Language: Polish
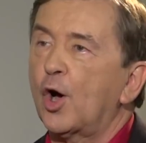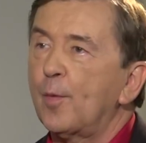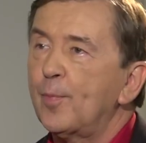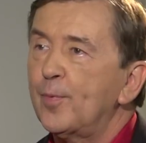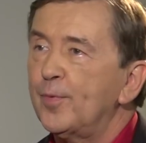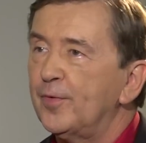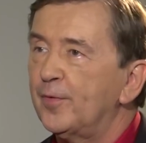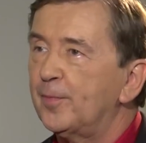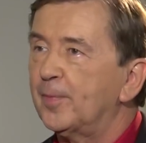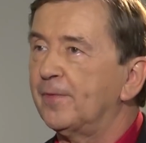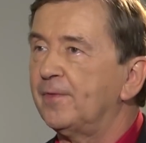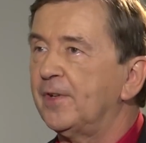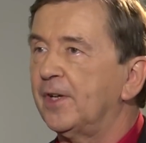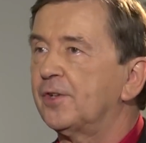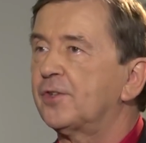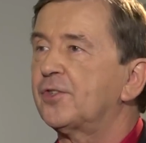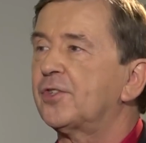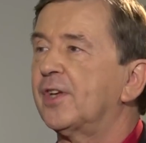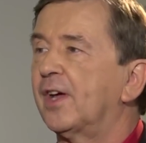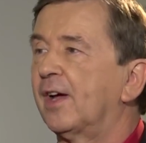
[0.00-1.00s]
opływ
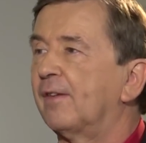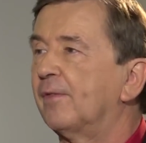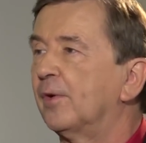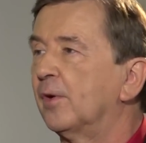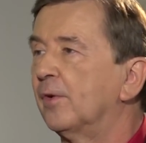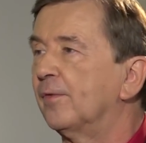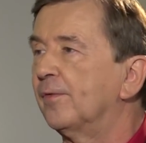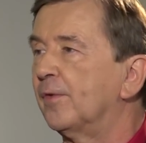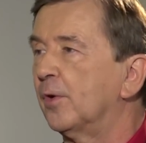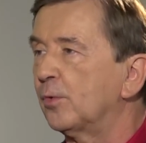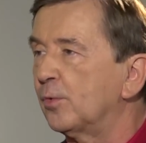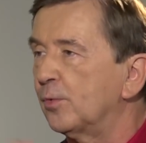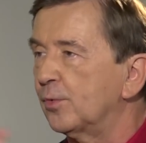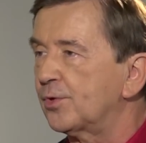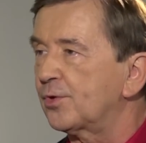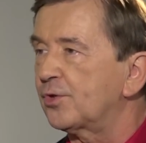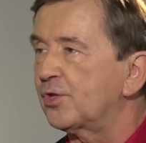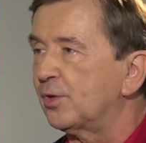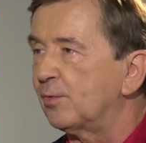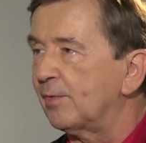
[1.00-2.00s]
powietrza wokół
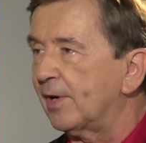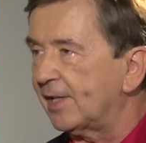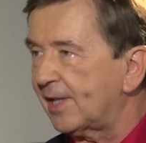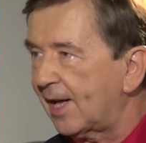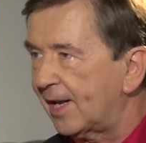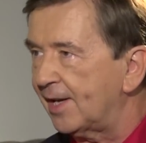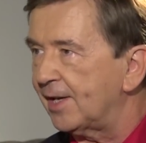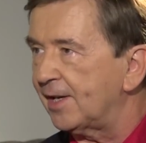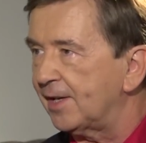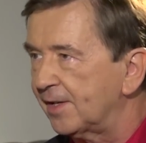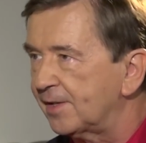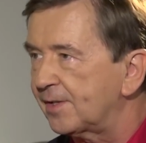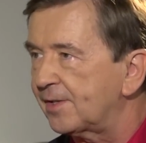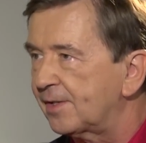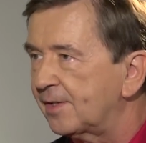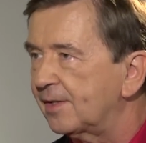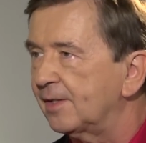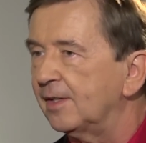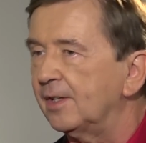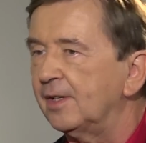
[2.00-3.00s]
skrzydła dalej
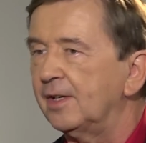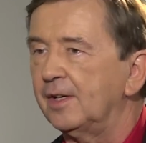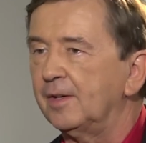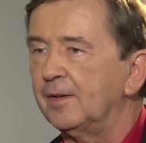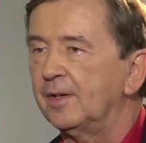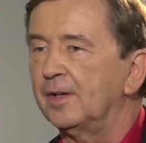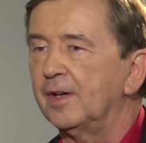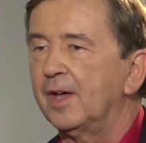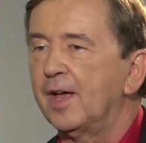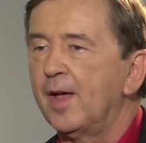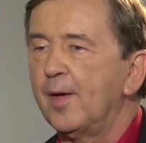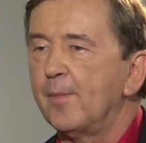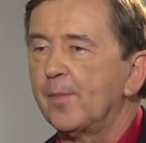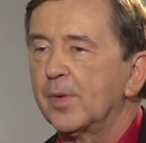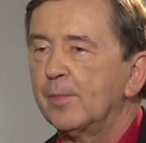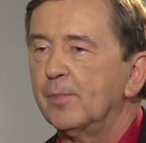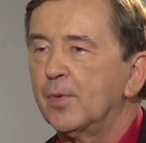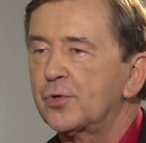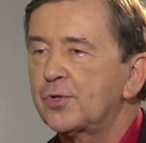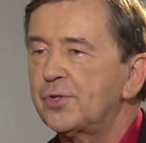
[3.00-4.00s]
jest e,
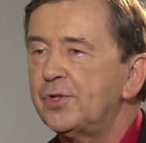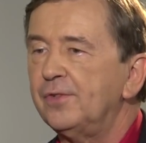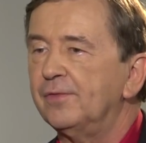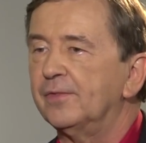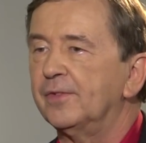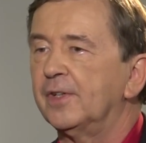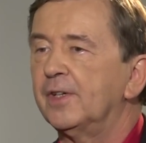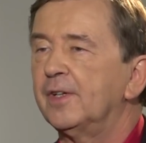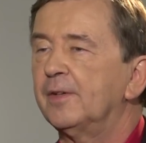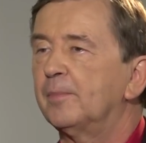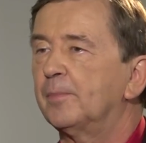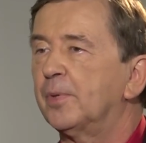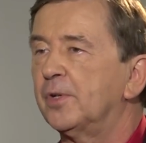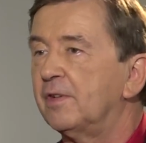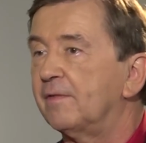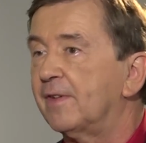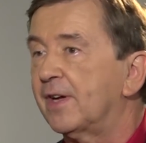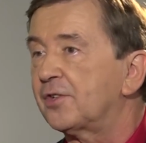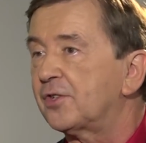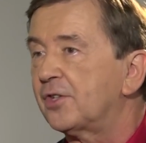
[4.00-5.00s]
możliwy,
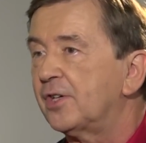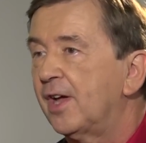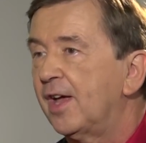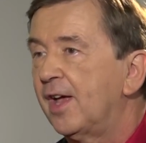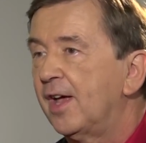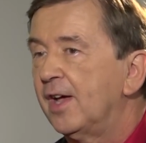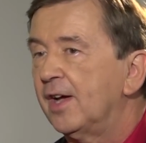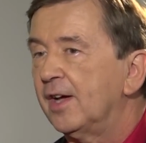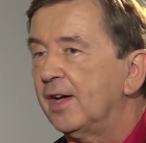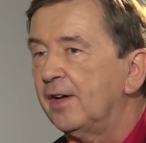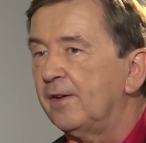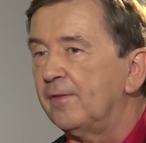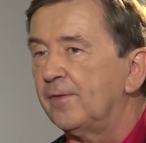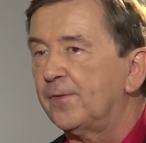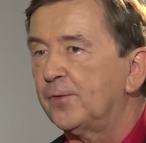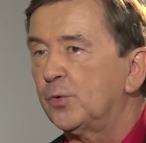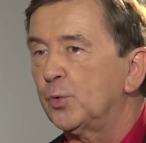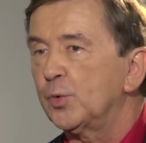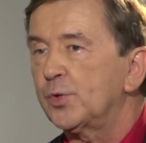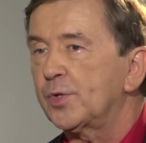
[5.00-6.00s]
ponieważ
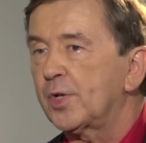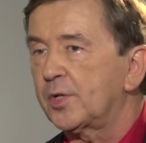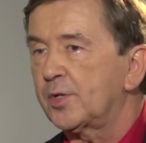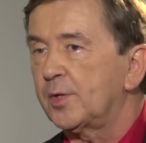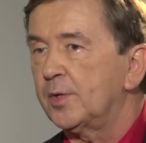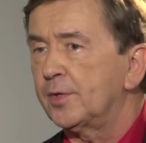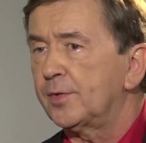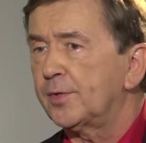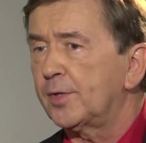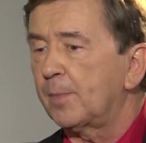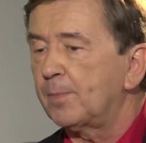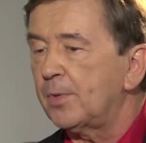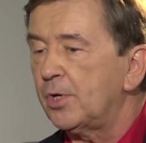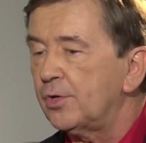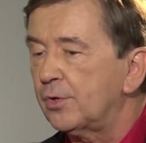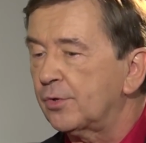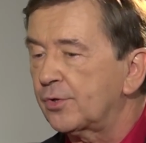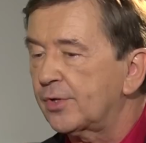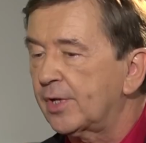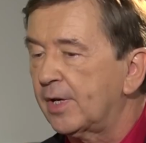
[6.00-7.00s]
w
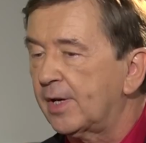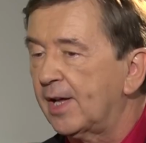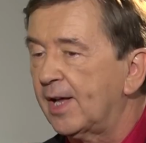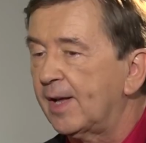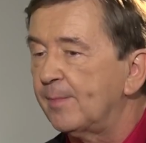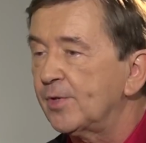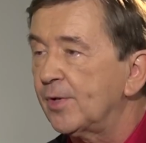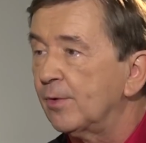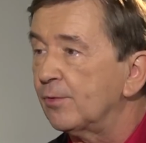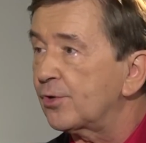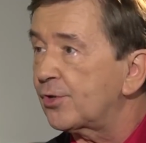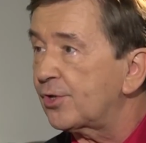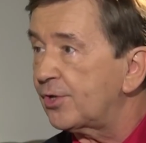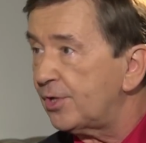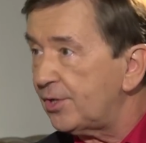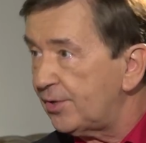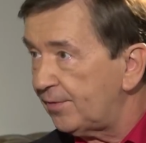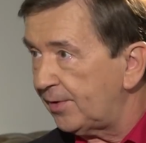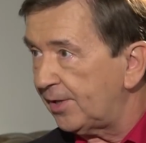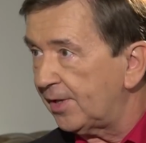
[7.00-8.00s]
Tu-154M są
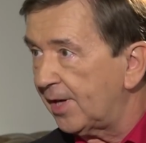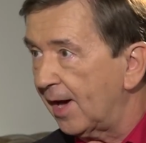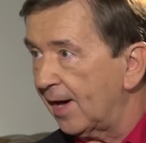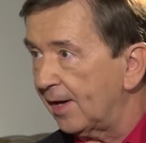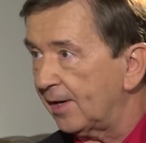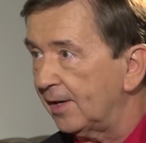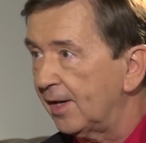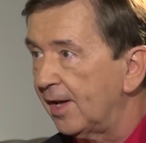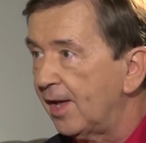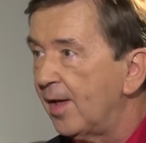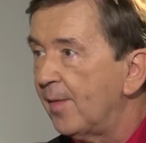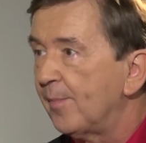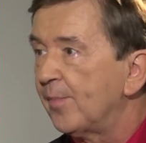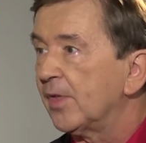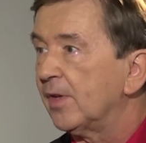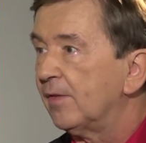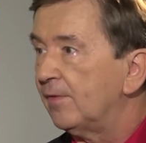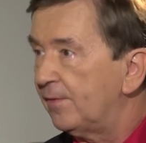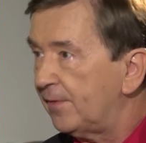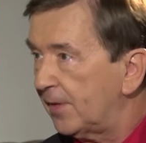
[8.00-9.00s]
trzy dźwigary
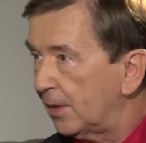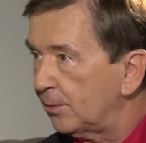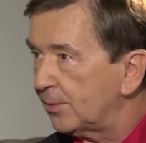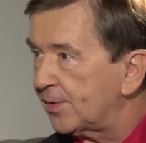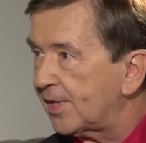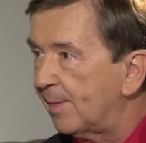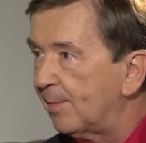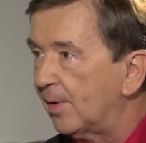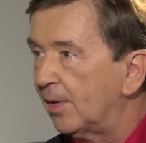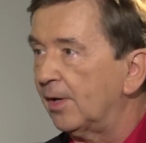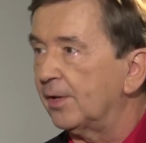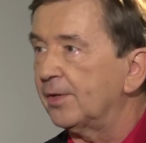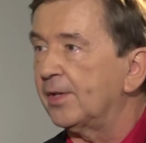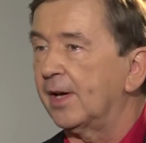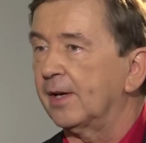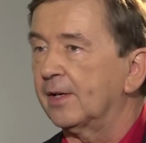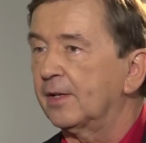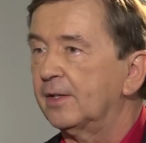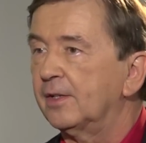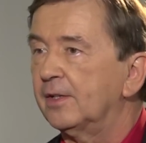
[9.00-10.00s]
w wielu
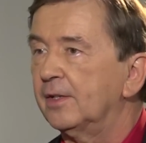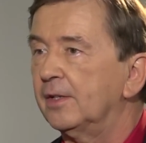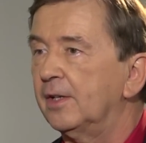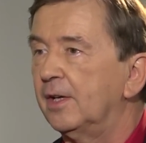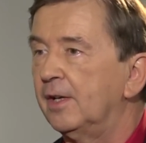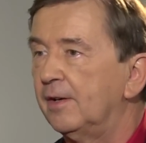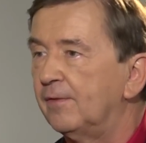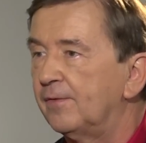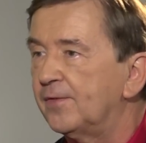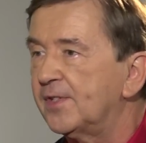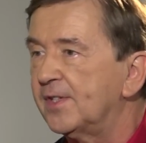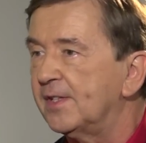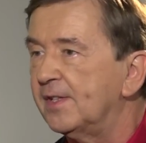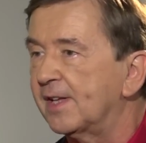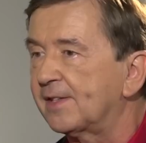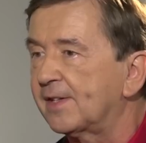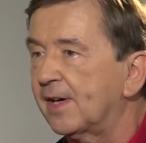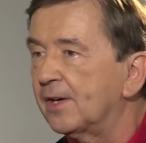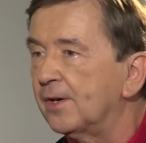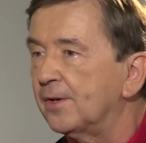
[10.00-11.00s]
samolotach e,
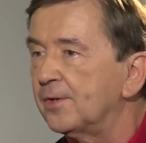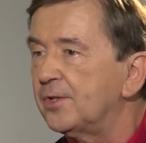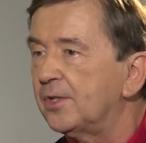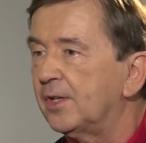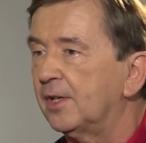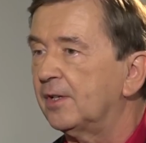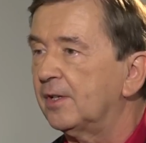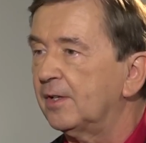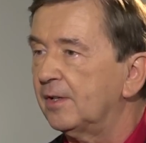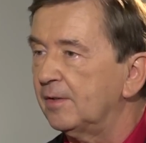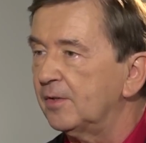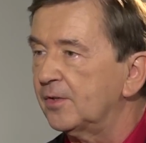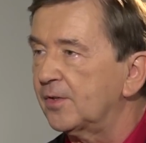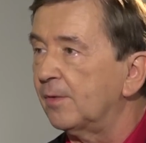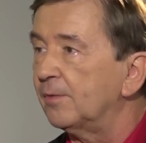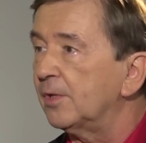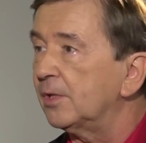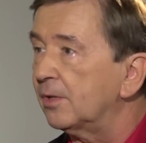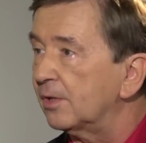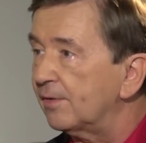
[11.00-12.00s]
na zachodzie e,
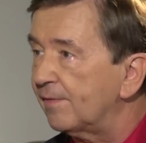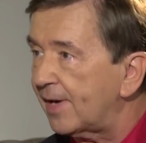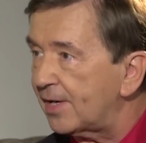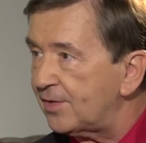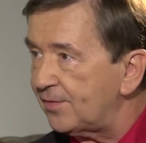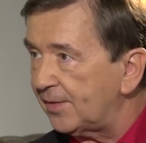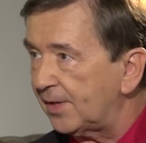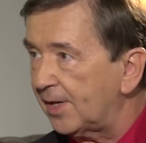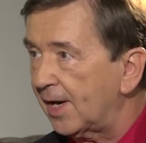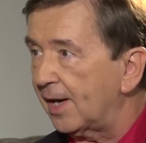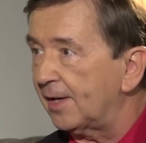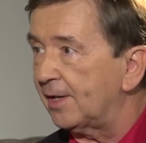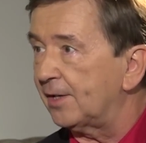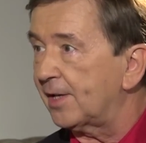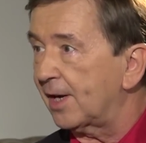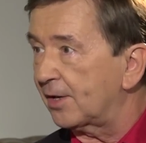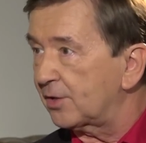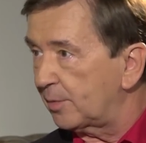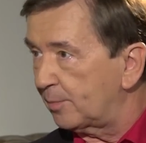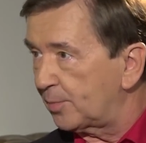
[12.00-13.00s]
są tylko dwa dźwigary,
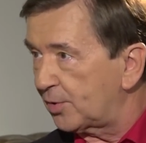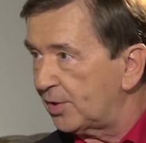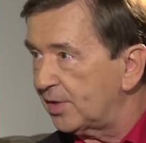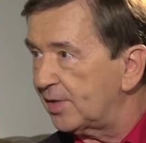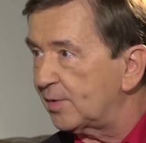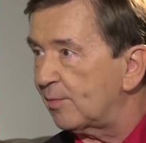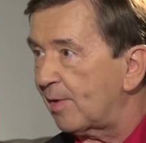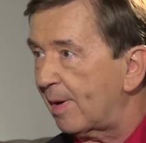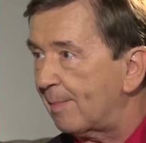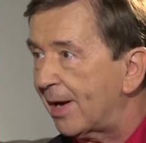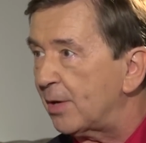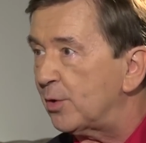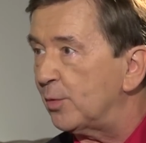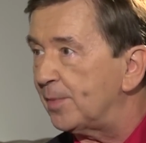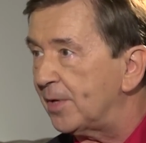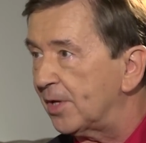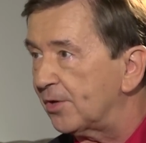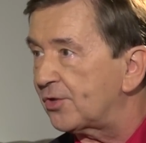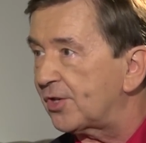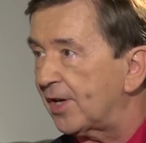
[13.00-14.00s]
także przy złamaniu
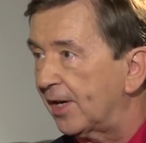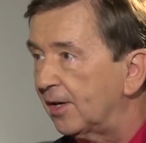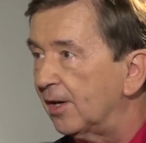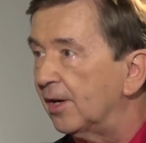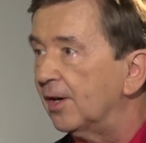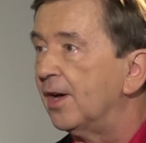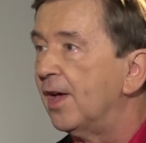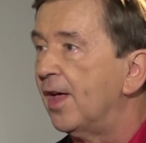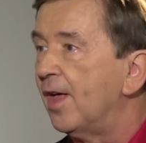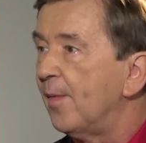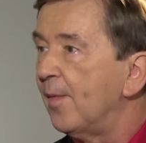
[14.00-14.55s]
pierwszego